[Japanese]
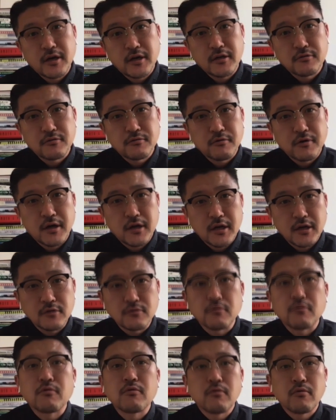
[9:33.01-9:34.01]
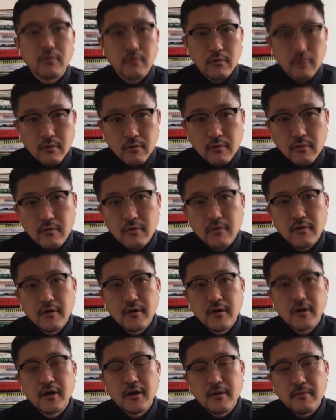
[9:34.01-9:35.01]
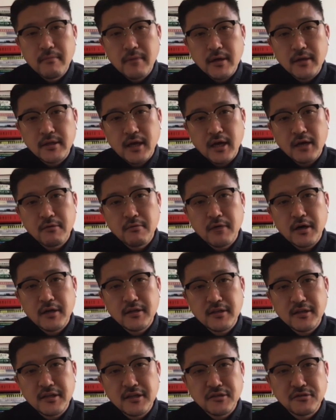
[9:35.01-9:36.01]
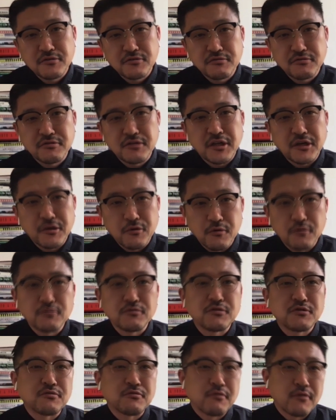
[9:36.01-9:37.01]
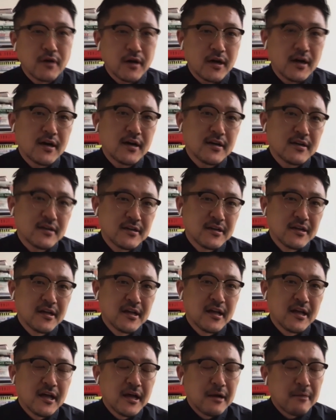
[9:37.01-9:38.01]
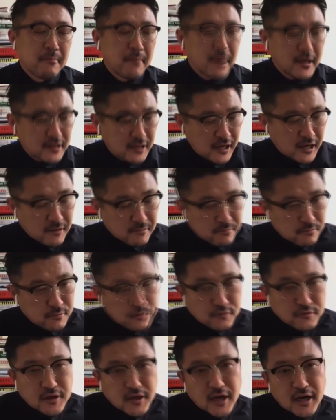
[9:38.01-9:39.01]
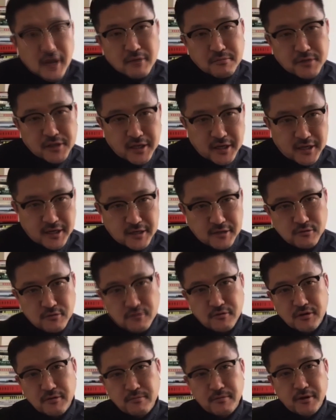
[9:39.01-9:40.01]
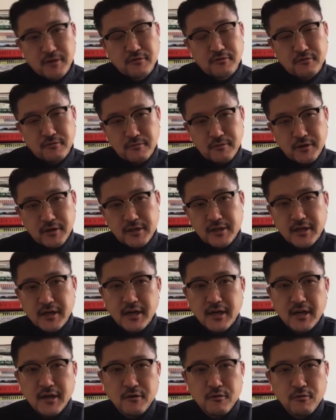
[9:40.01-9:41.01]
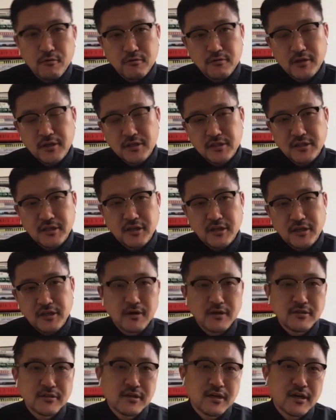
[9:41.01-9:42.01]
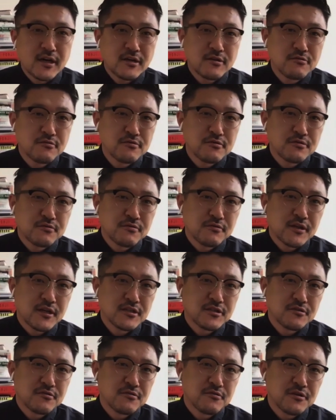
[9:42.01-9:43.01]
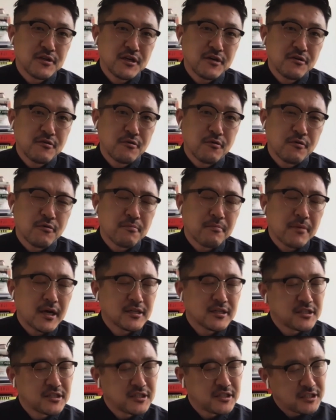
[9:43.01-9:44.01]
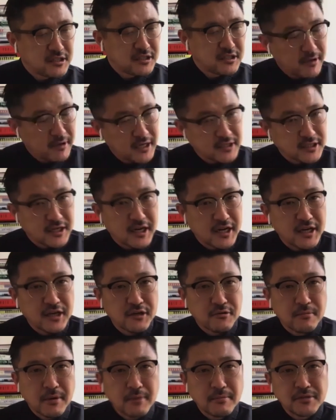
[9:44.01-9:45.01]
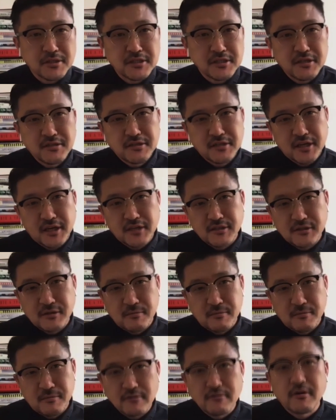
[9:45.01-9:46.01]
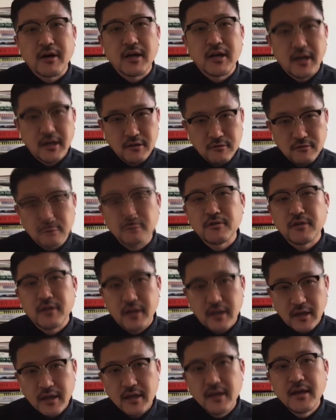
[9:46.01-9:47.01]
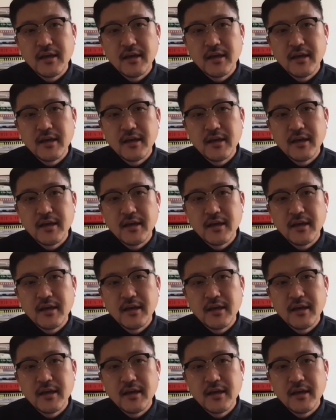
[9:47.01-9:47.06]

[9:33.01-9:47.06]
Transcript: が届かないところを、まあ、対話型で作っていこうっていうのが、まあ、なんか僕なんかみたいなそのイベントもやりながらこうデジタルも扱える人たちの一歩、まあ、使命じゃないけど、まあ、ビジネスチャンスでもあるのかなと思って、